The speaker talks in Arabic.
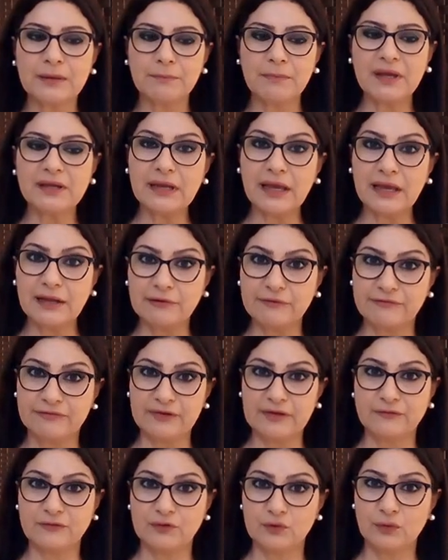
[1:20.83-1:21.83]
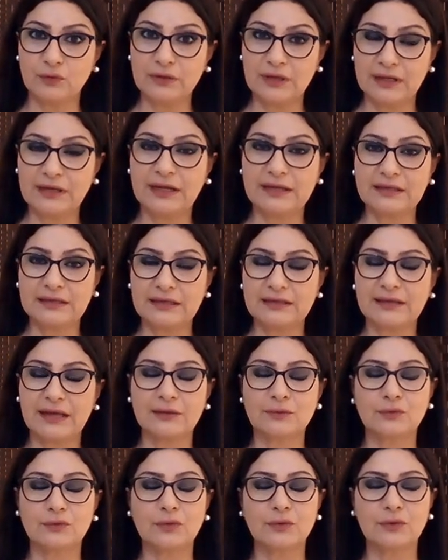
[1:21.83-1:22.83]
من الفيديو يلي حكيت
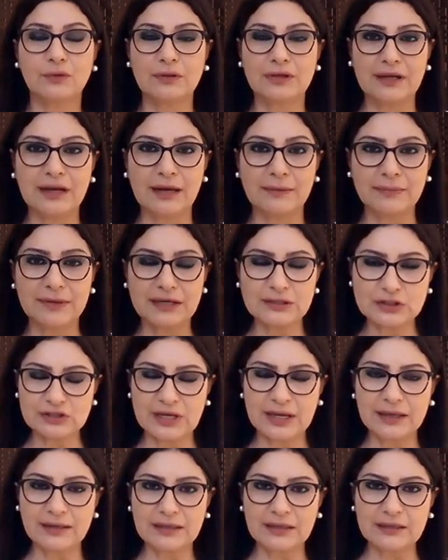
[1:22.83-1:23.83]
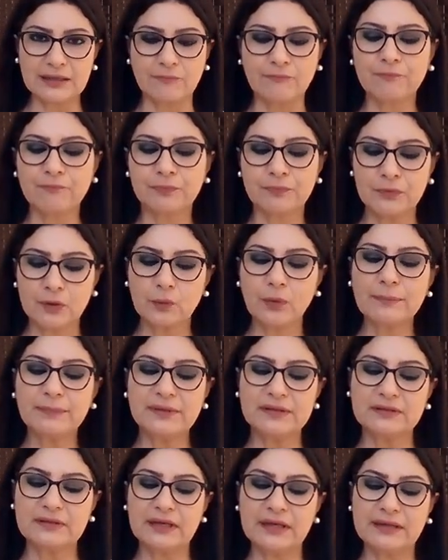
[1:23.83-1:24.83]
عنه للابراج الشهريه
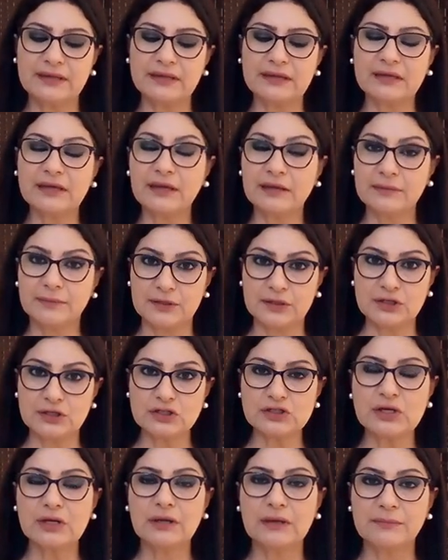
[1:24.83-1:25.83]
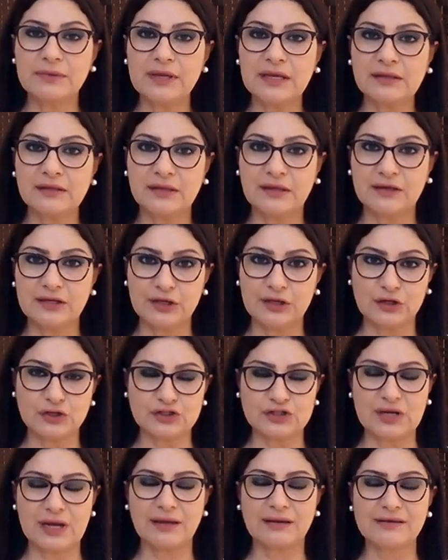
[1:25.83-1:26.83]
وبالتالي كل برج بيقدر
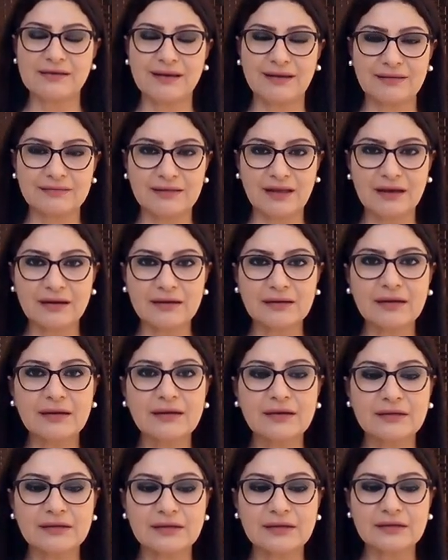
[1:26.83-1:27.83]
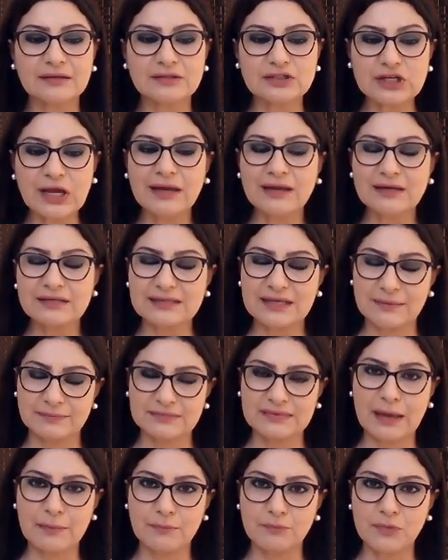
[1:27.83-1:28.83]
يرجع يحضر شهر
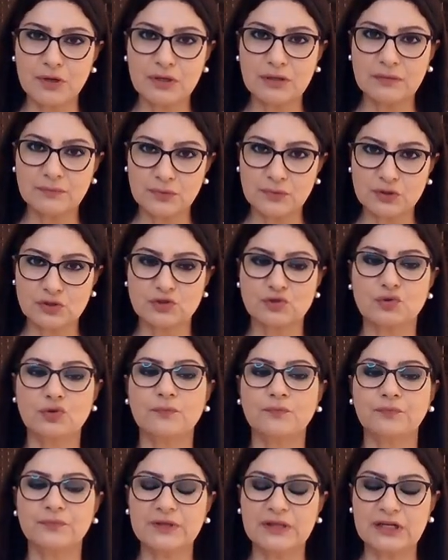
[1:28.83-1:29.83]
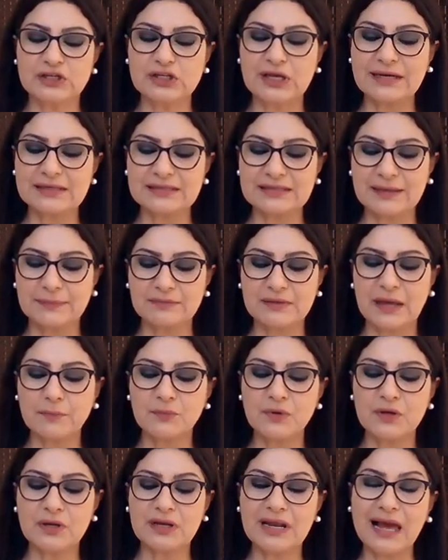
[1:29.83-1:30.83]
سبتمبر برجو لشهر
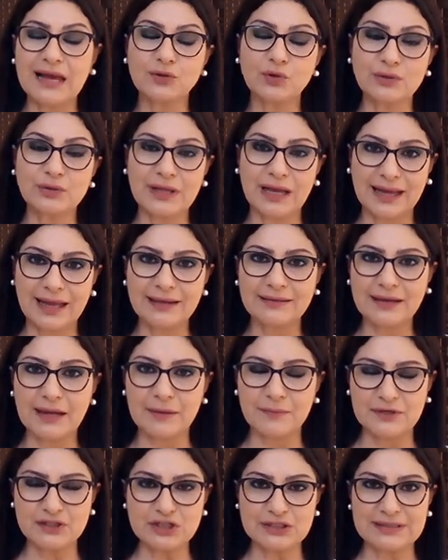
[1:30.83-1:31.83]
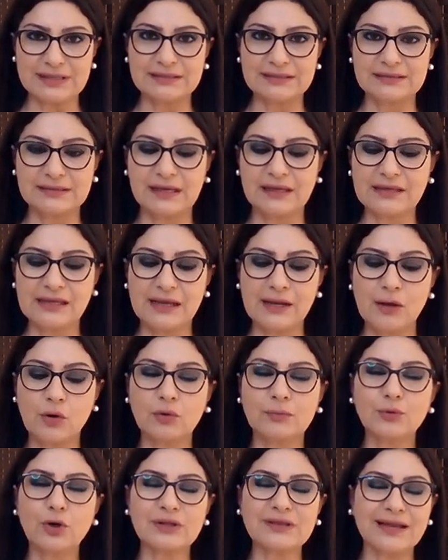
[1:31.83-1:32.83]
سبتمبر لانه دخلنا بالجزء الثاني اللي
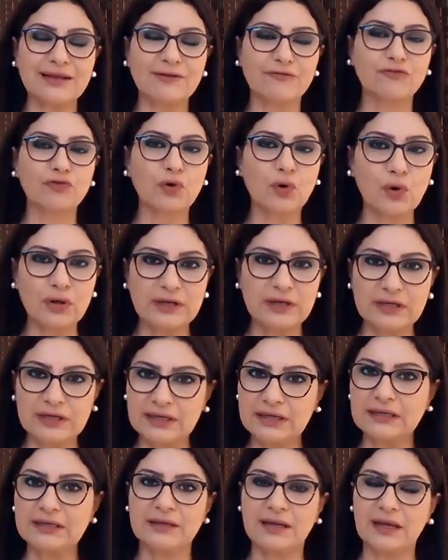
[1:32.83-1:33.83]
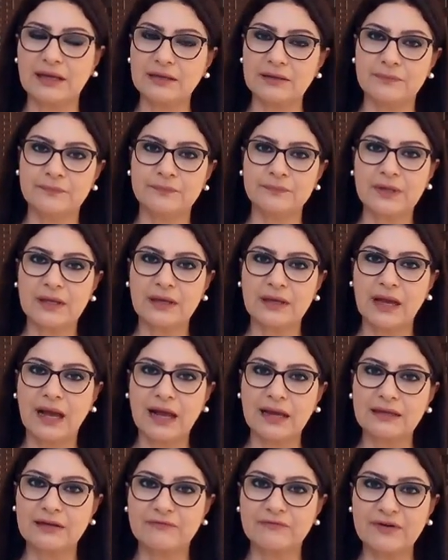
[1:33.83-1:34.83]
هو مختلف كليا
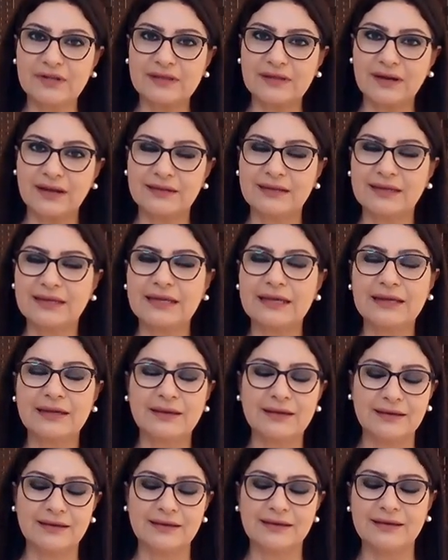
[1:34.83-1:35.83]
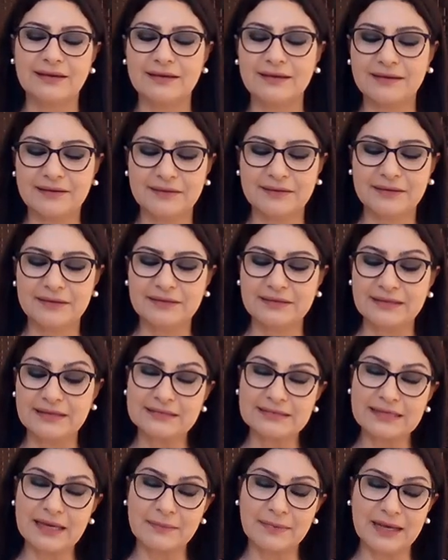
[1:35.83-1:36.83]
عن الفتره اللي آه،
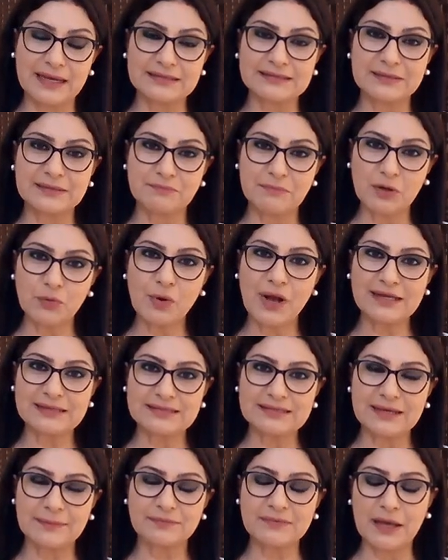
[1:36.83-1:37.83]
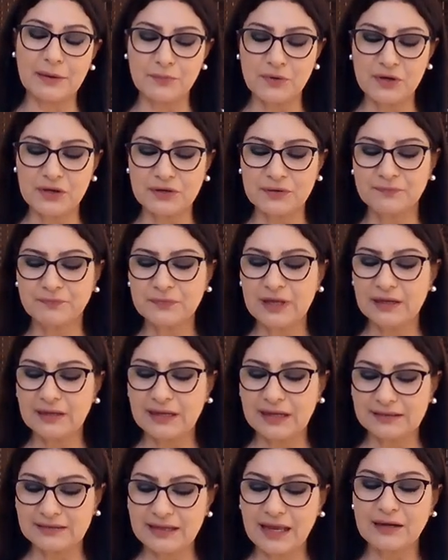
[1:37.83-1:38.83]
اللي سبقت من 1 سبتمبر
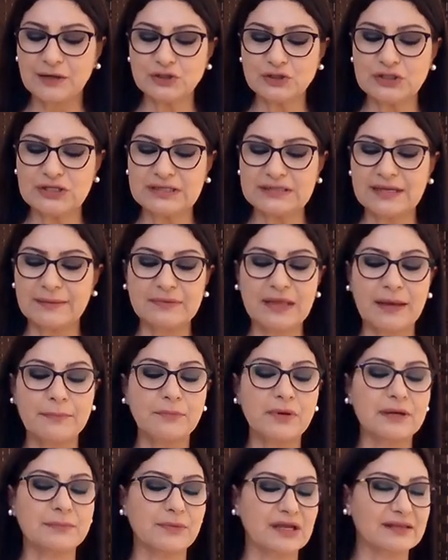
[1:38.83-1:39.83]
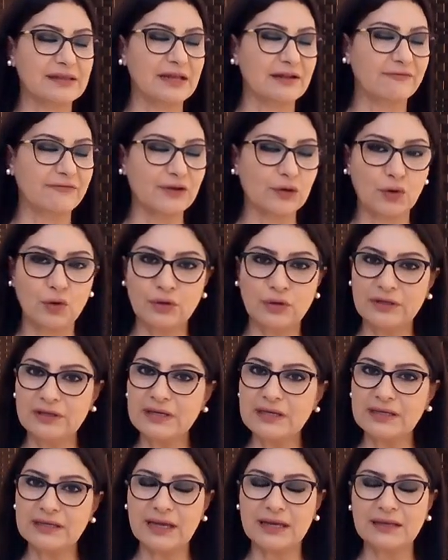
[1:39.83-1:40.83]
ل 22 سبتمبر مختلفه
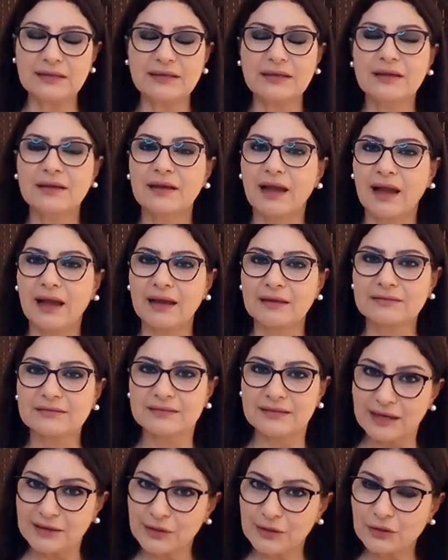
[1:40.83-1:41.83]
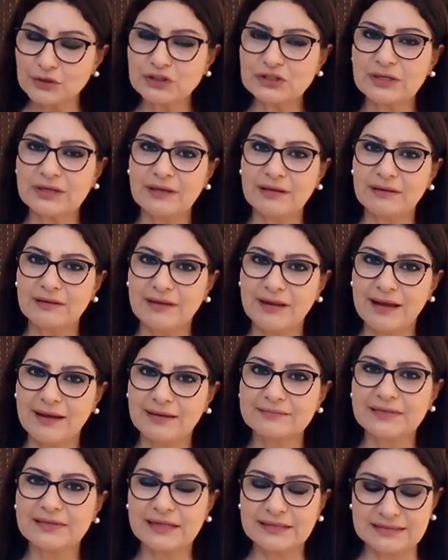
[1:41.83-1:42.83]
كليا عن 22
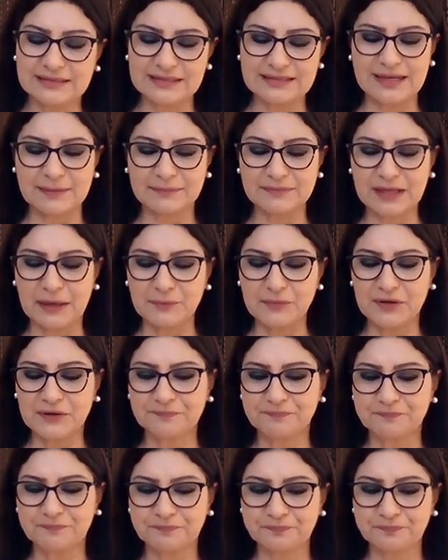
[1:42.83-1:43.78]
ل 30 سبتمبر